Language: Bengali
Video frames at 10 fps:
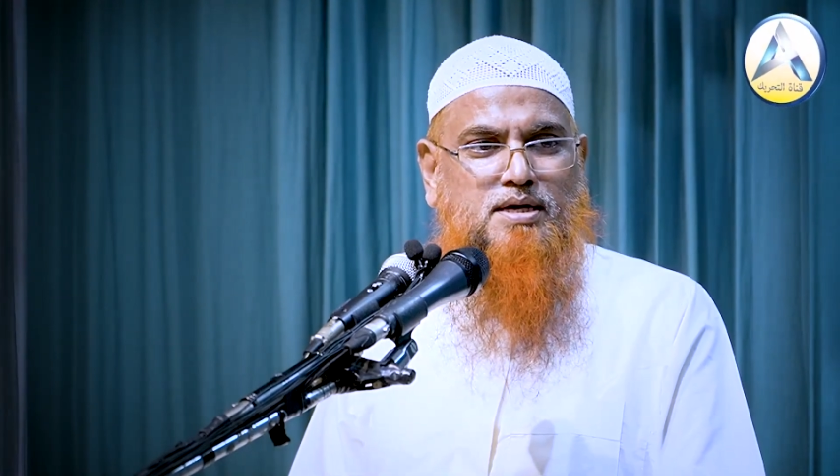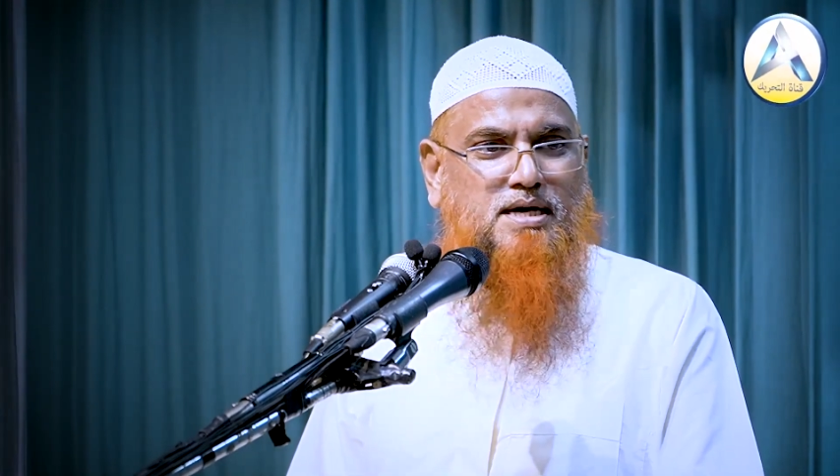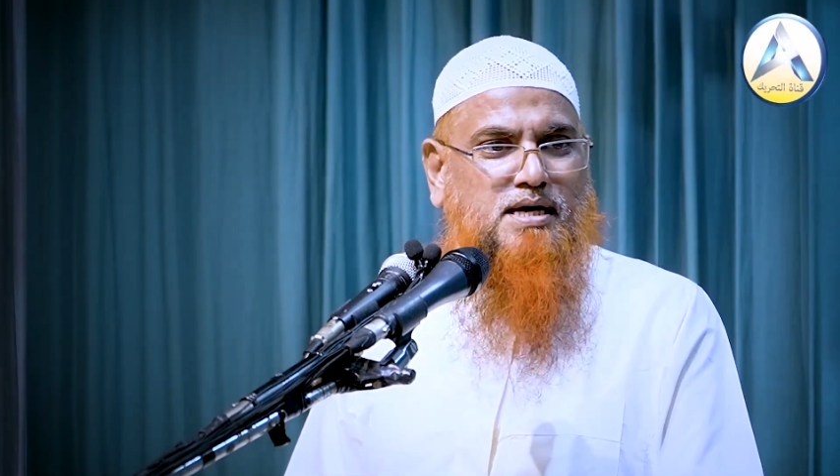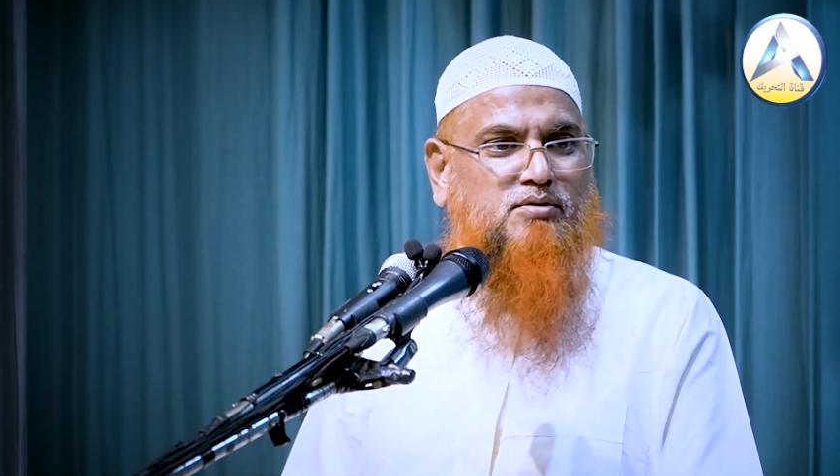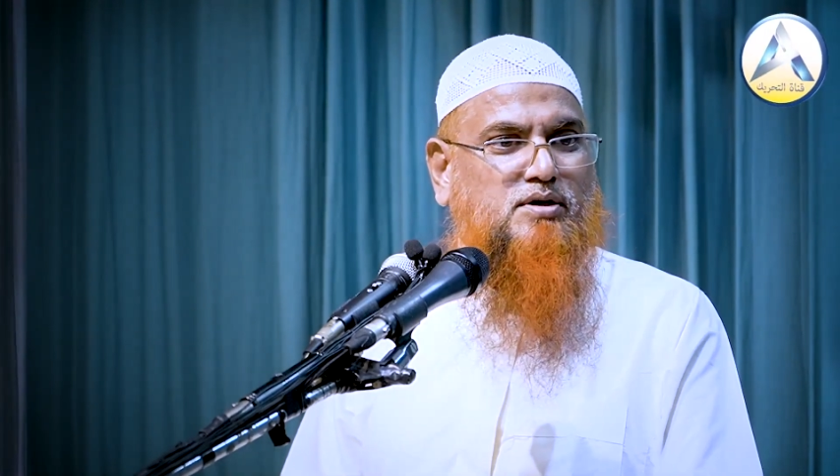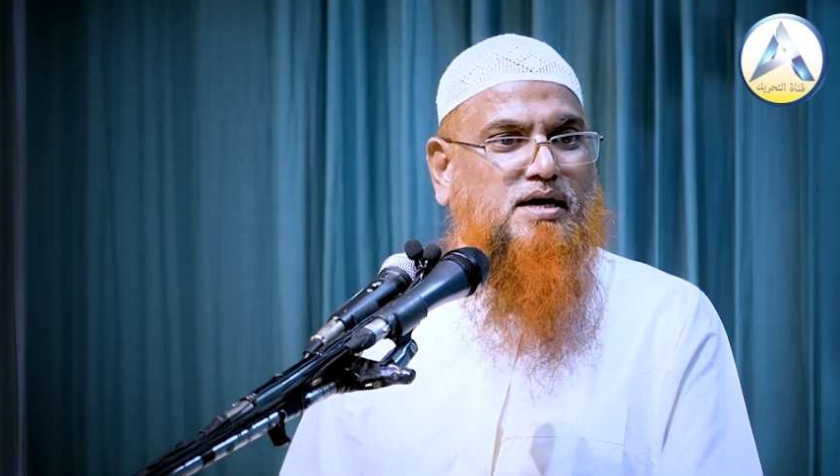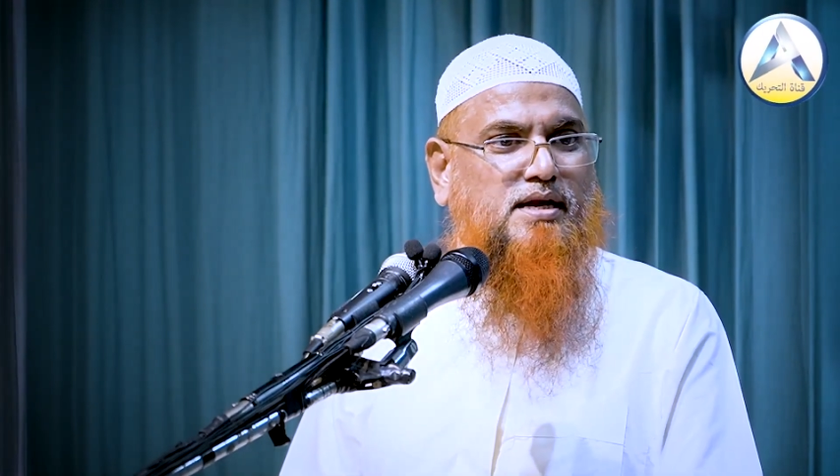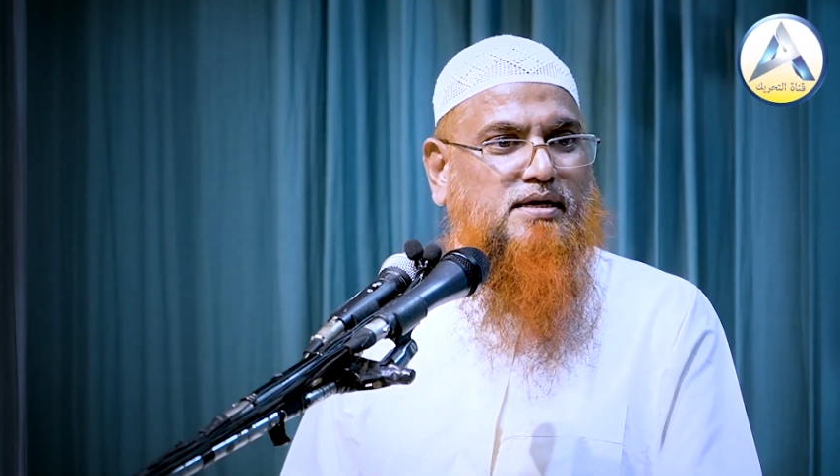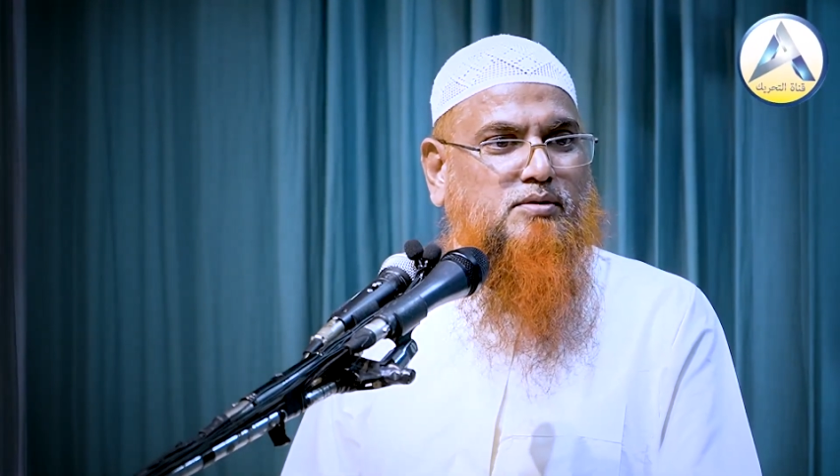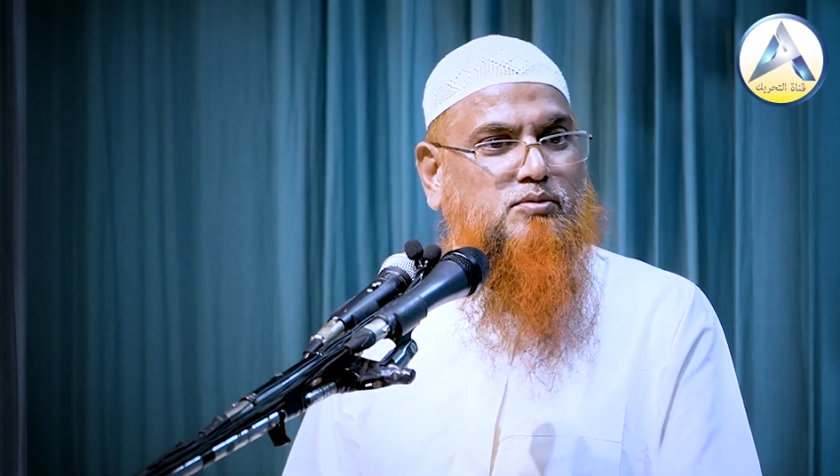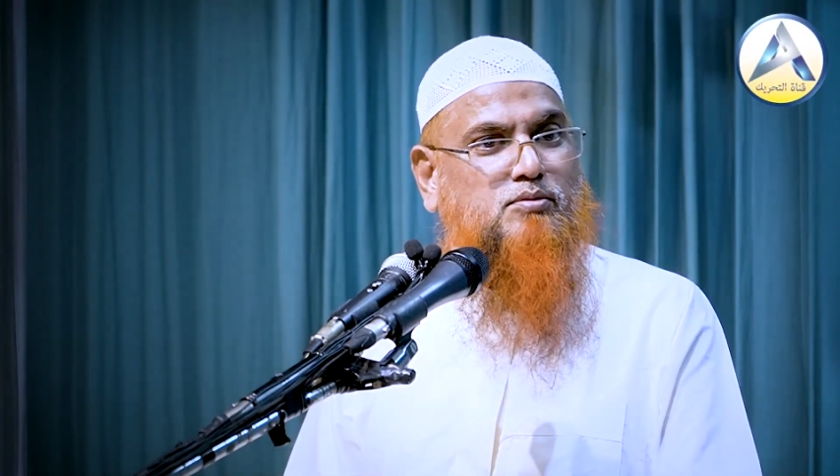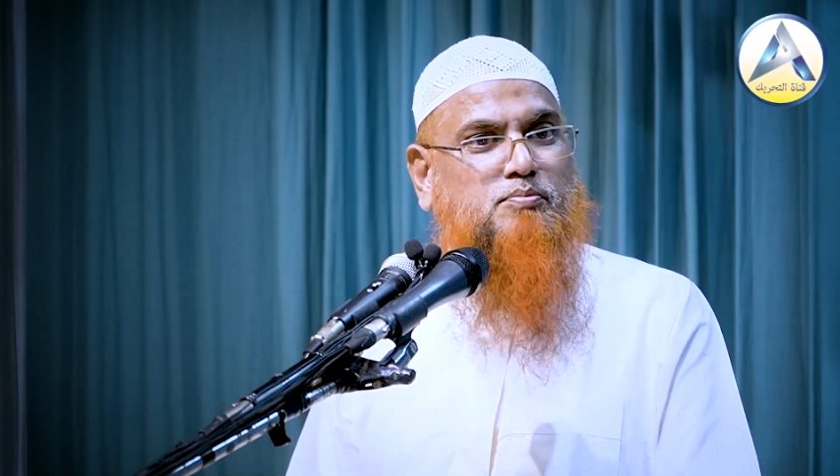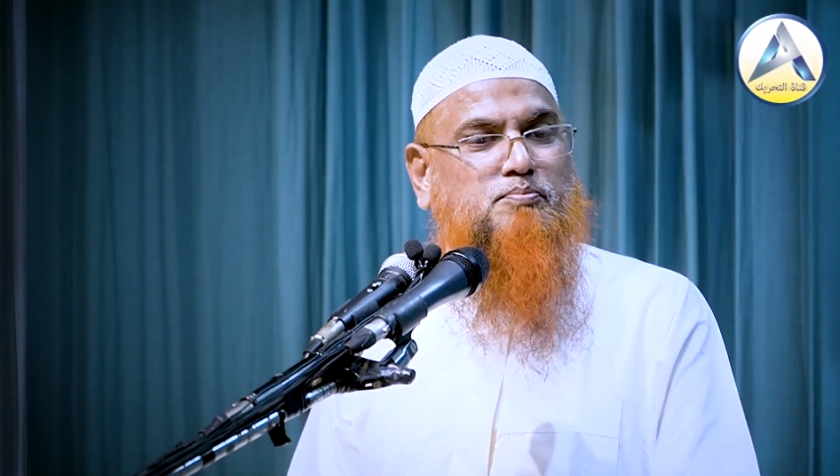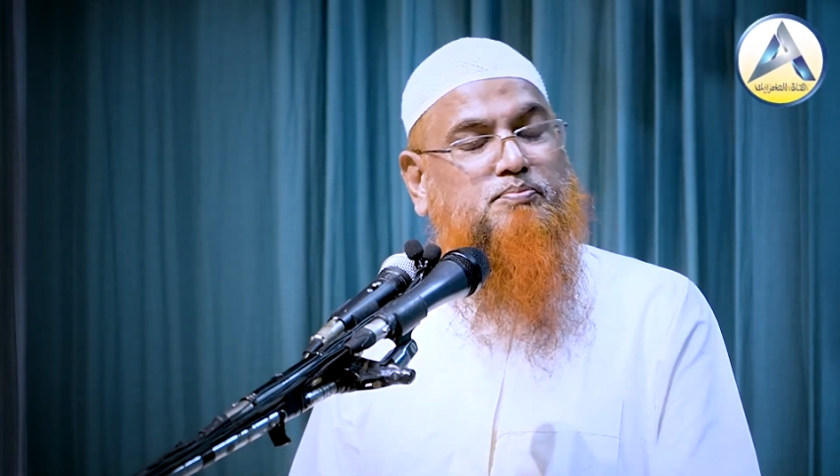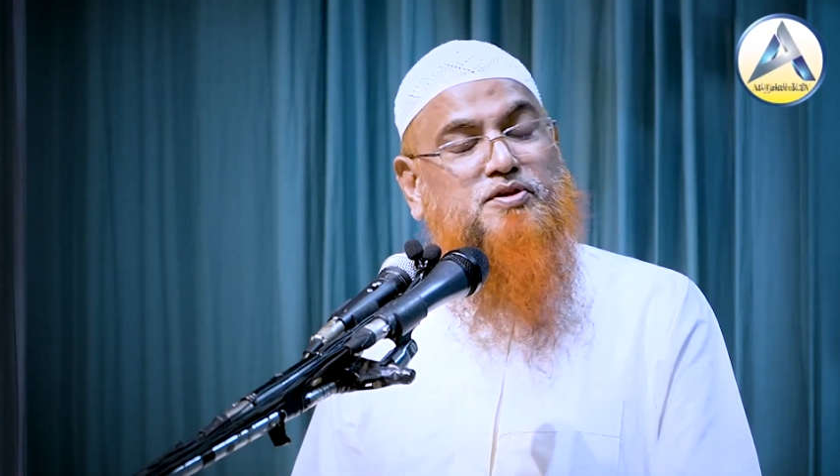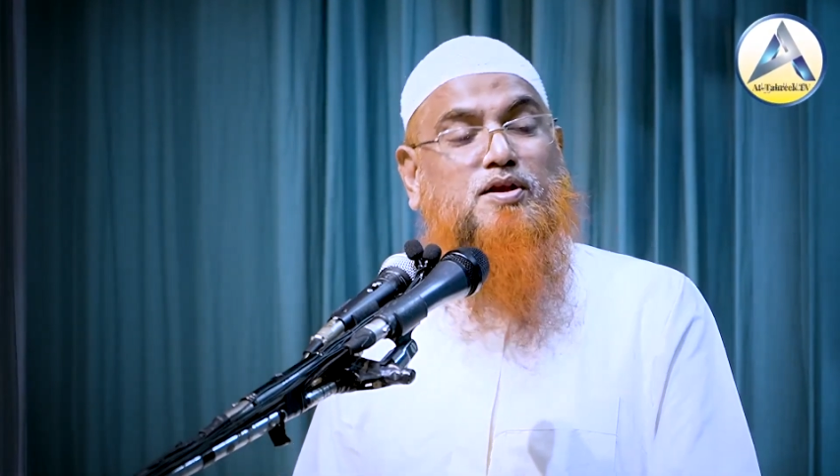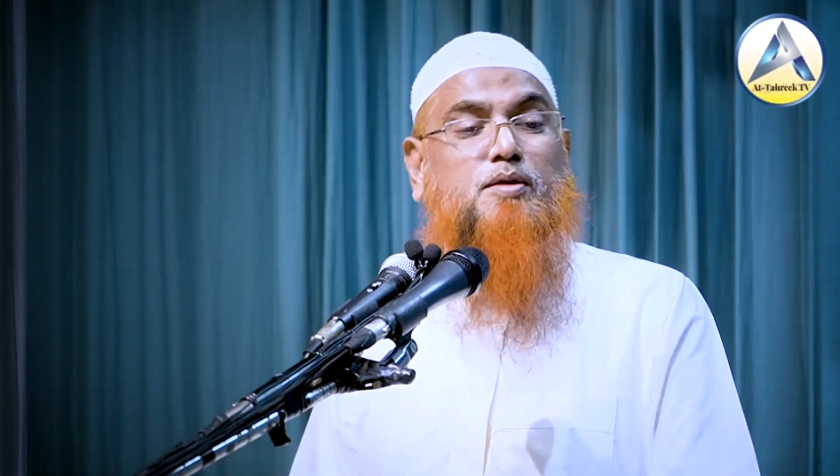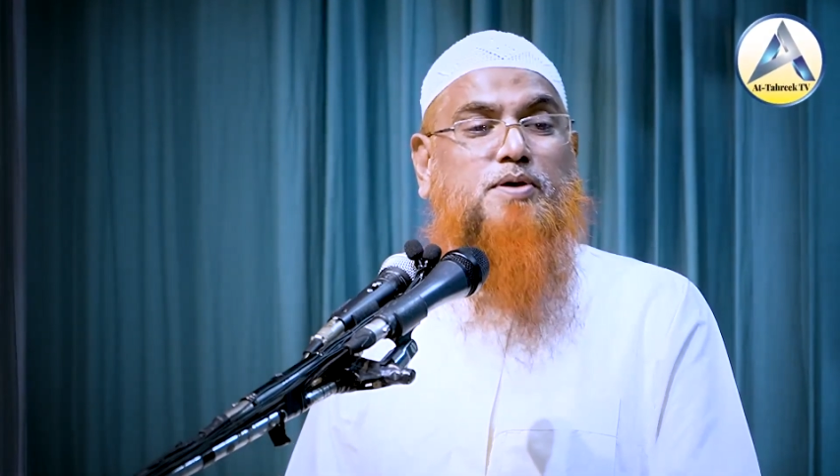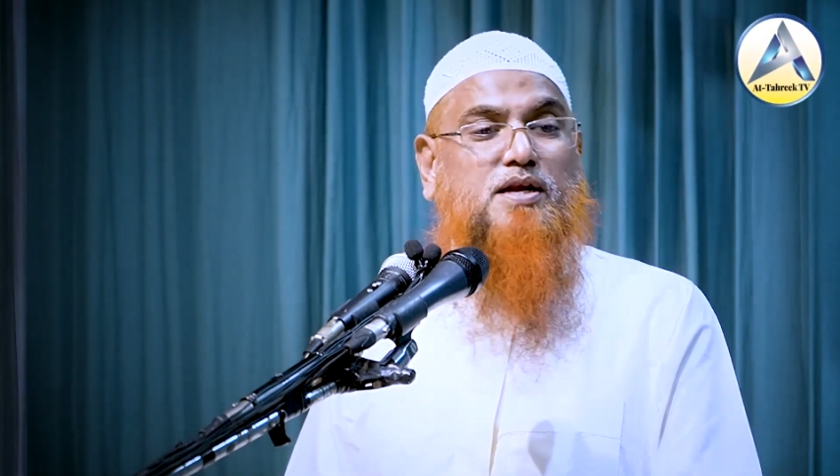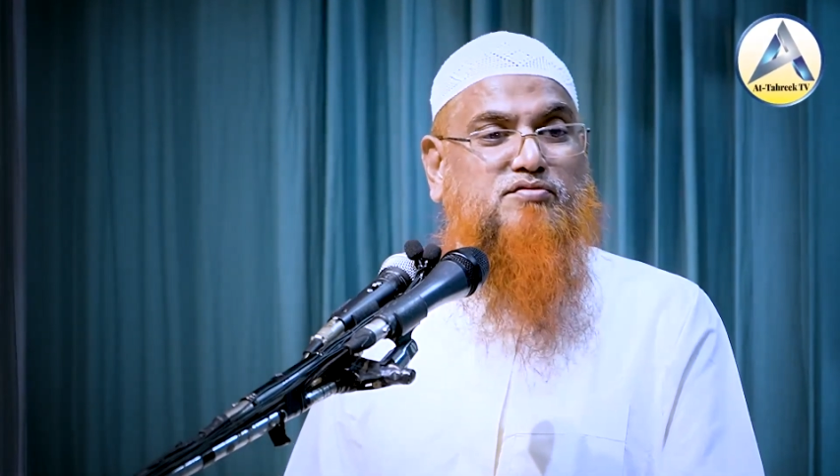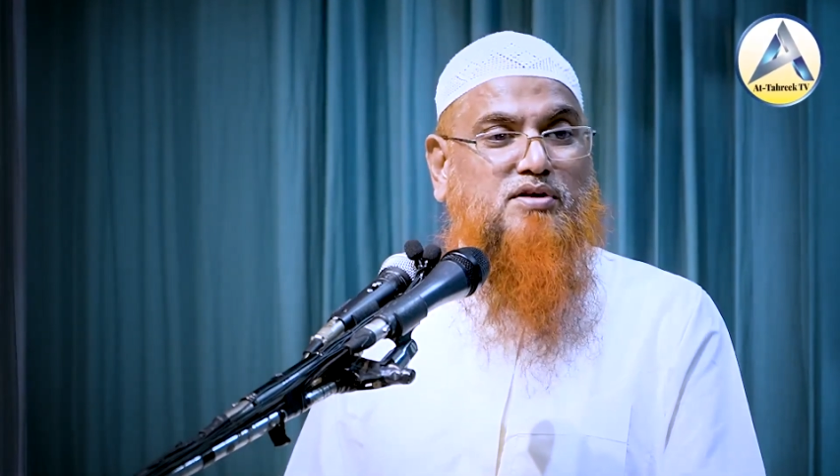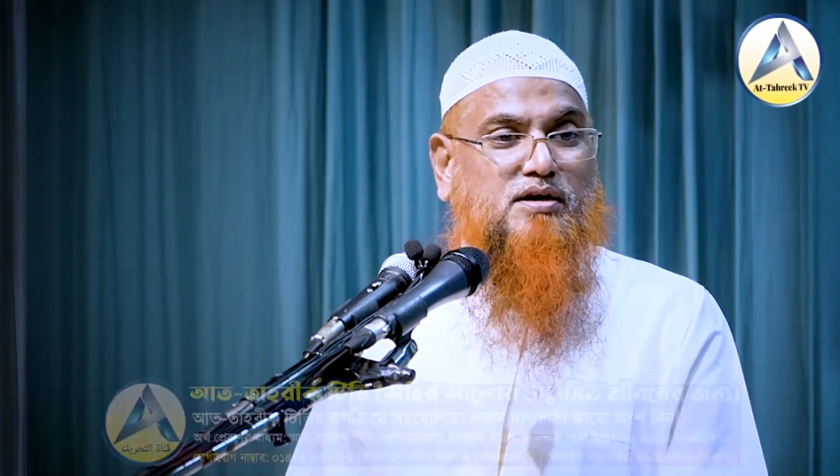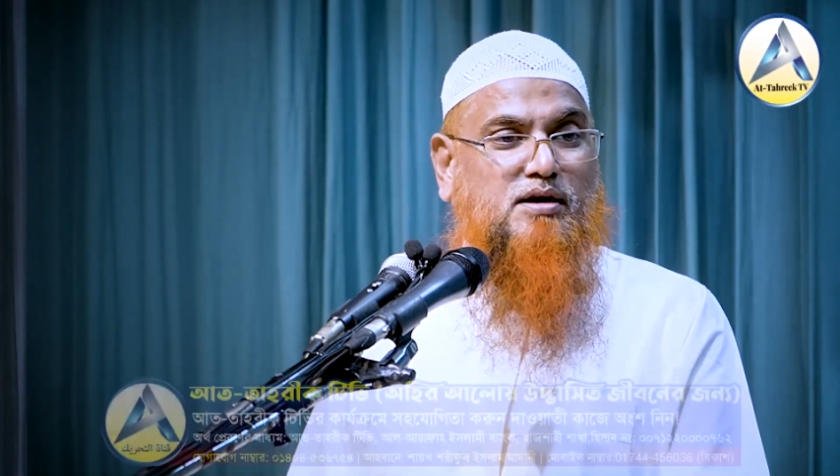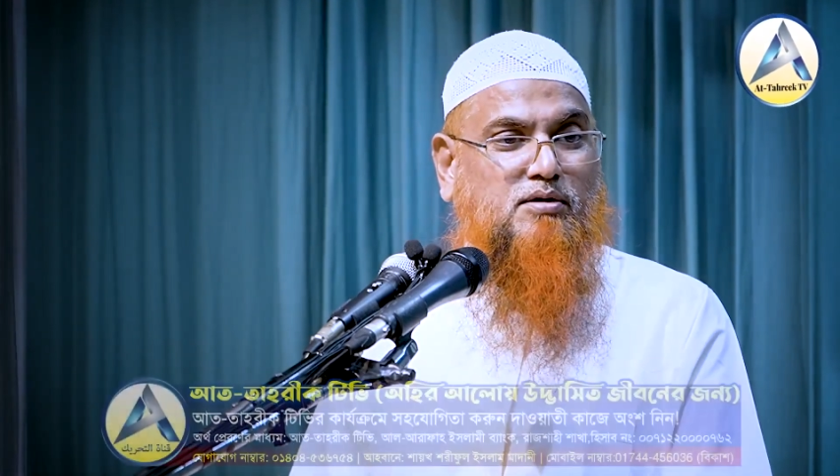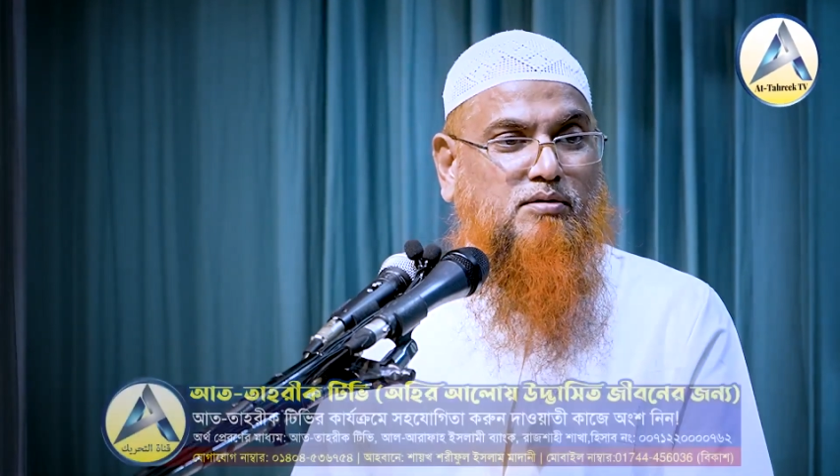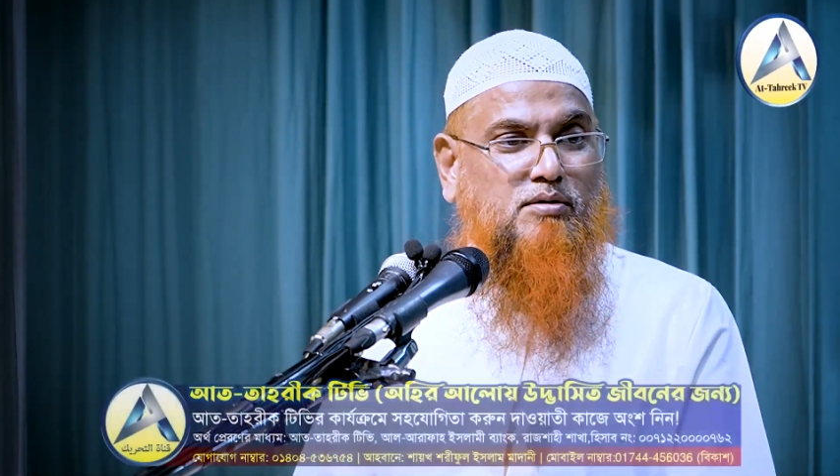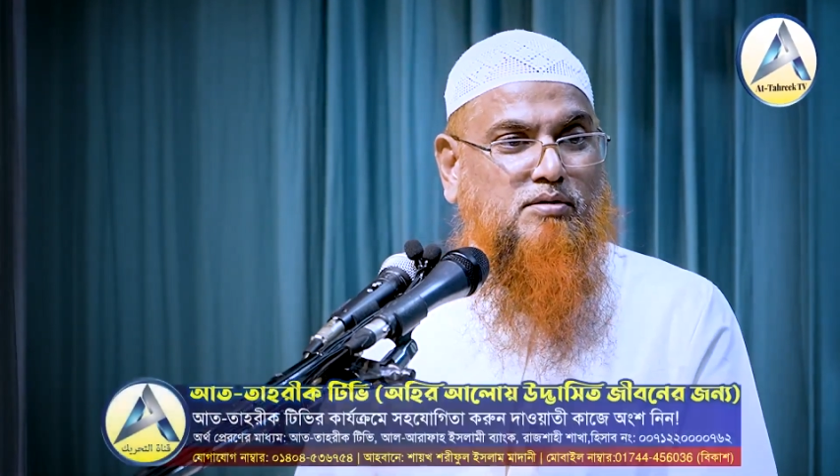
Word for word: এই গাড়ি ওই গাড়িকে পিছনে ফেলে চলে গেল